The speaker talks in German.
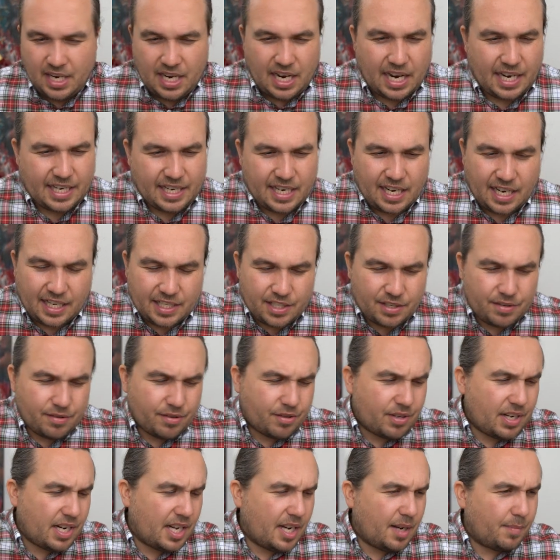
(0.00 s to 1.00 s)
Ein Country
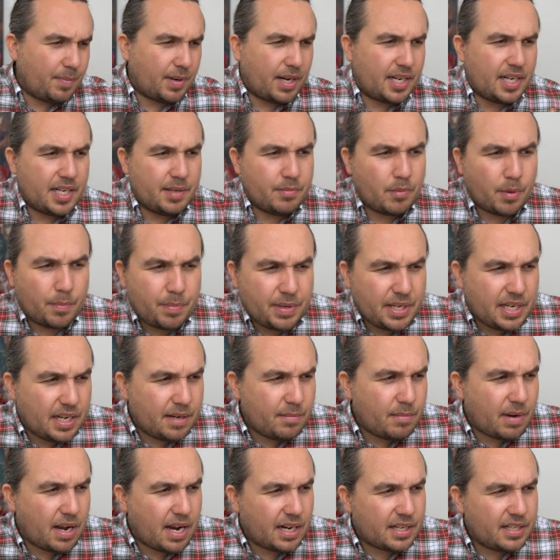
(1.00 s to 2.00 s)
Club, eine
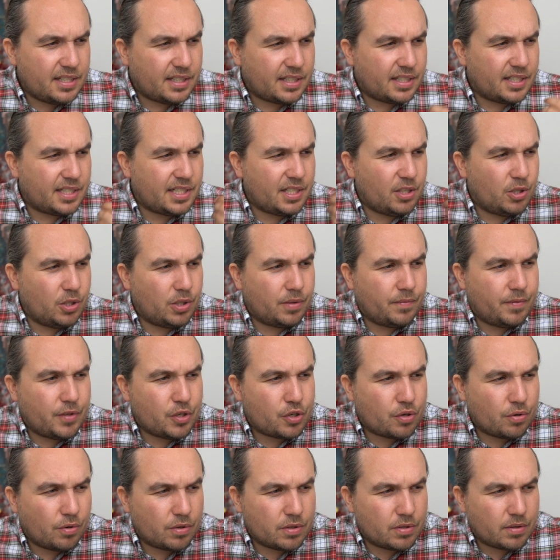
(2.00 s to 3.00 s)
Immobilienmaklerin, die irgendwie
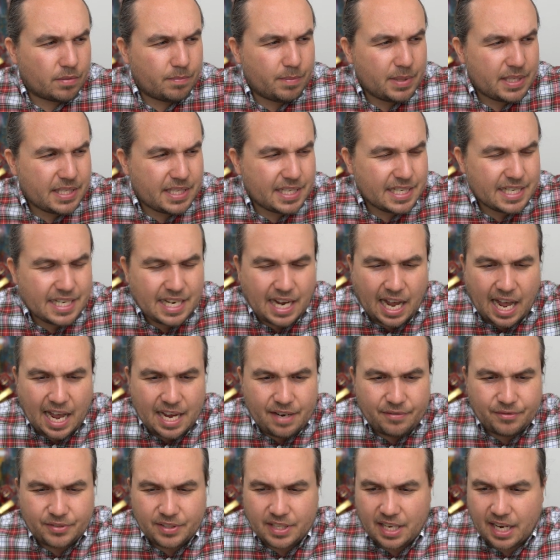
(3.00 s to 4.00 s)
schon so ein bisschen
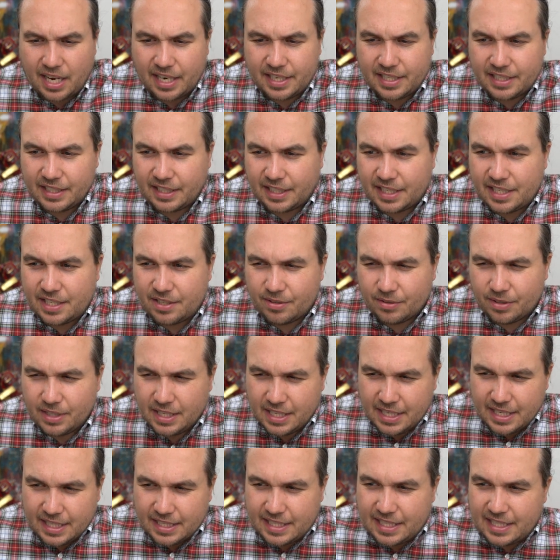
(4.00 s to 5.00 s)
greift in eine Richtung.
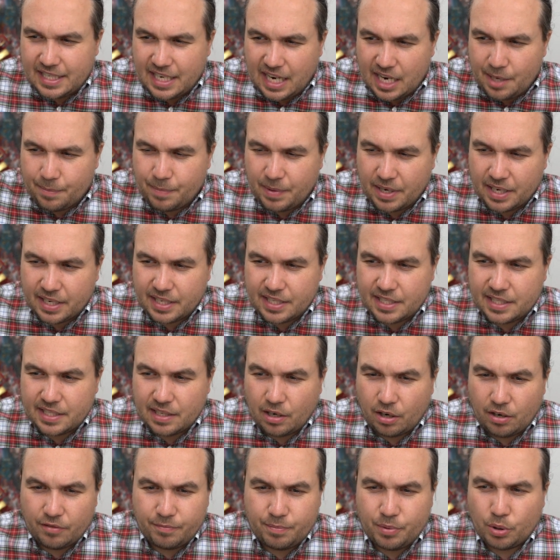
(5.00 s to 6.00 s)
Die Nachbarn, die
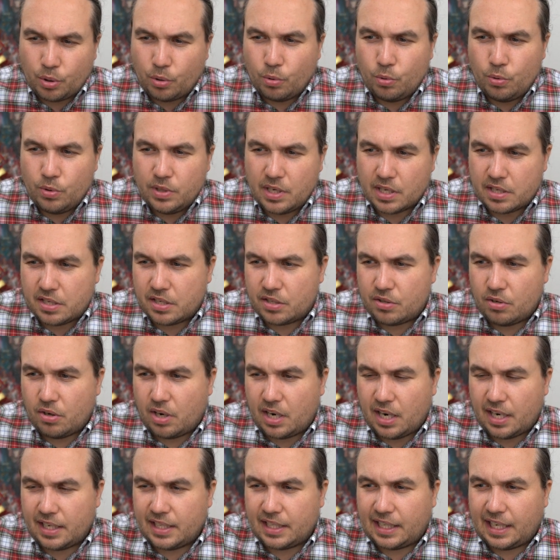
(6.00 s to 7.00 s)
darauf beruhen, dass es doch
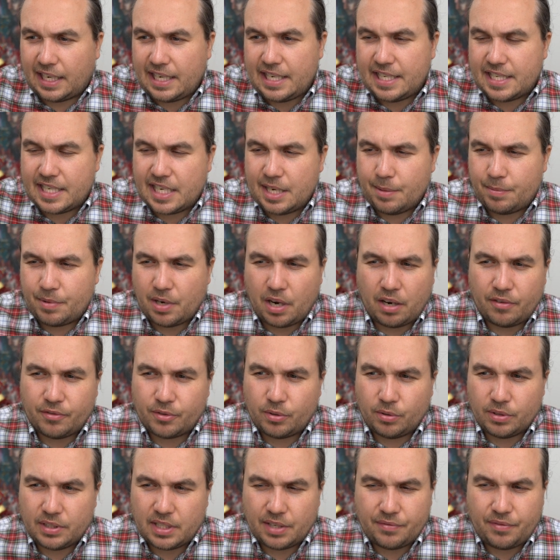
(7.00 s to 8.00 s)
ein Recht gibt
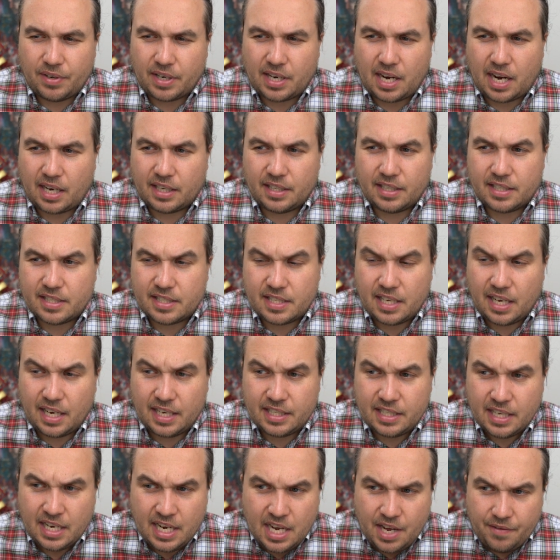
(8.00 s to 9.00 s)
aufgrund der vergangenen
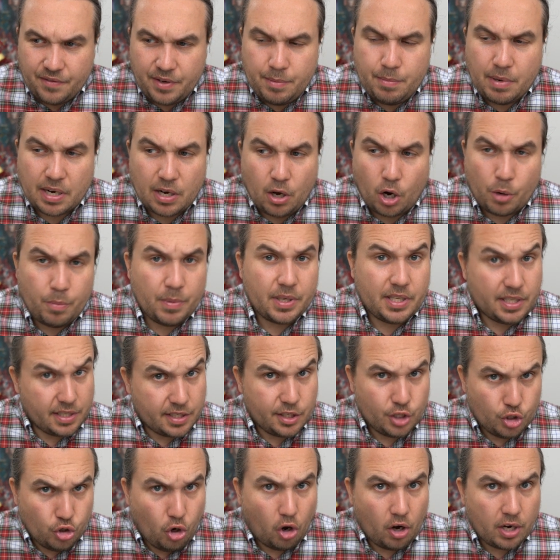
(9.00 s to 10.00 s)
Zeit, wie man auch mit
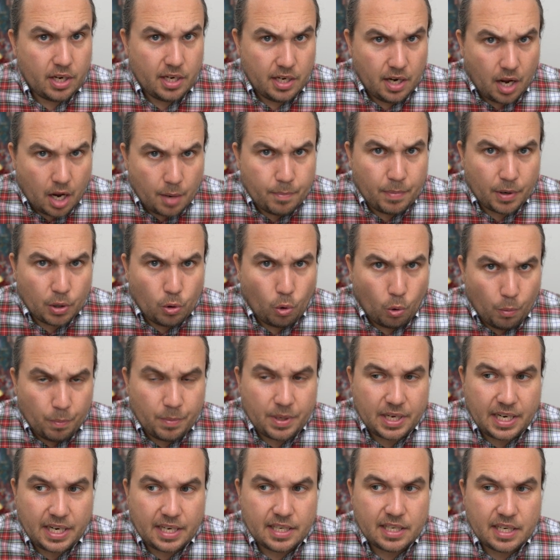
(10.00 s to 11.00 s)
diesen neuen Nachbarn
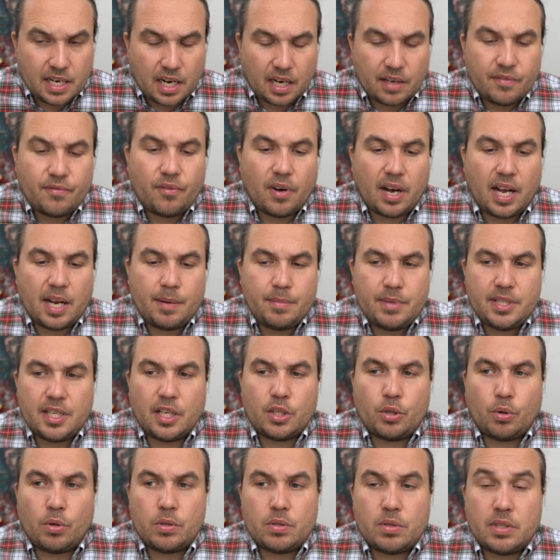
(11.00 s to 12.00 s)
umgehen kann. Vor allem dieser
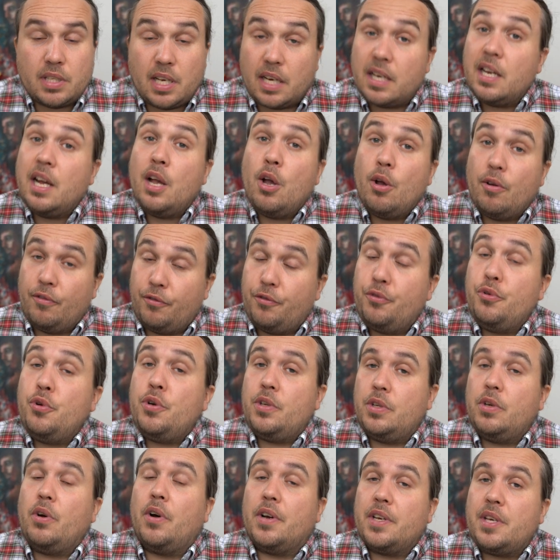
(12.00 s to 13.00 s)
Druck zu sagen,
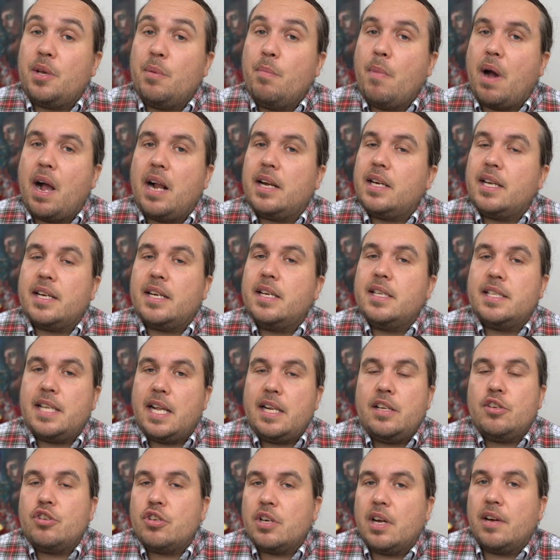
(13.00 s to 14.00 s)
fügt euch mal der
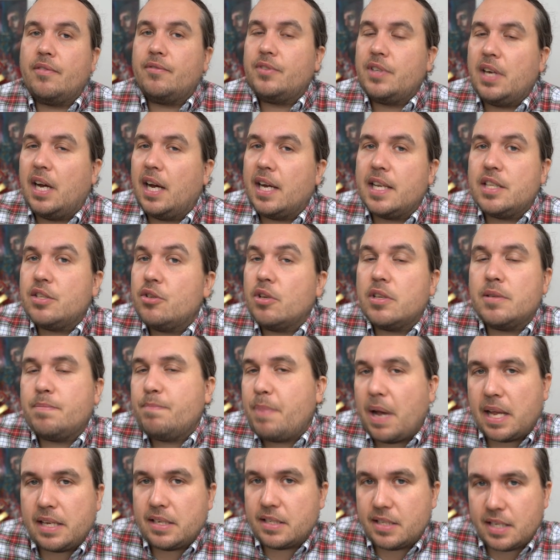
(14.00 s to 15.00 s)
Gesellschaft ein, sonst
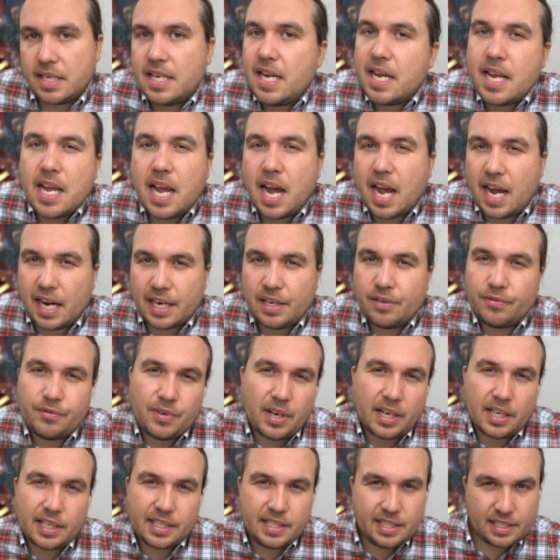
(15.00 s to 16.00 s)
passt ihr hier
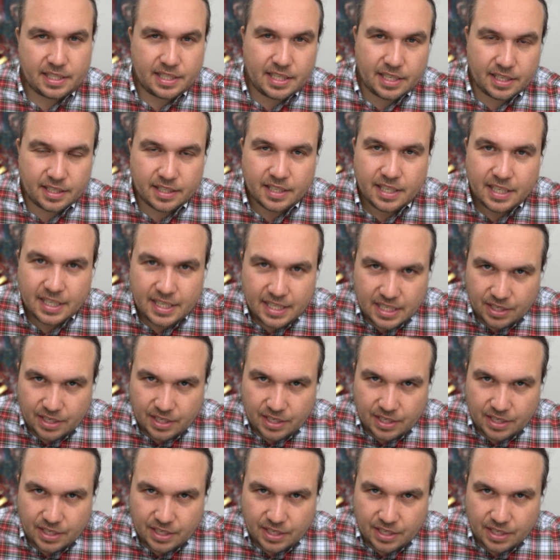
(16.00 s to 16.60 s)
einfach nicht hin.